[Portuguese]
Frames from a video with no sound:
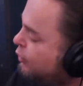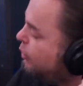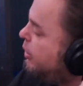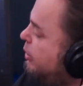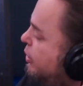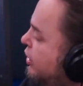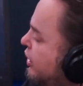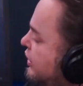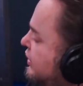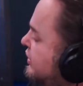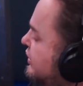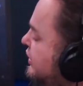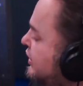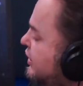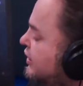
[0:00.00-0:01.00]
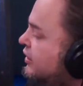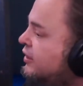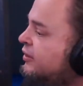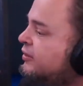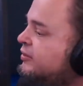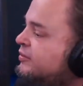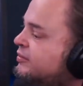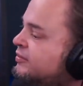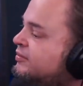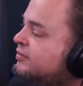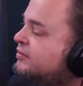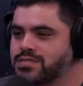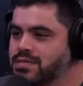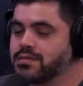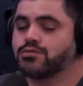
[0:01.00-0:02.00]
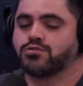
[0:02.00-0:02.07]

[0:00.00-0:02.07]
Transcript: comemora. Eu passo por isso todos na,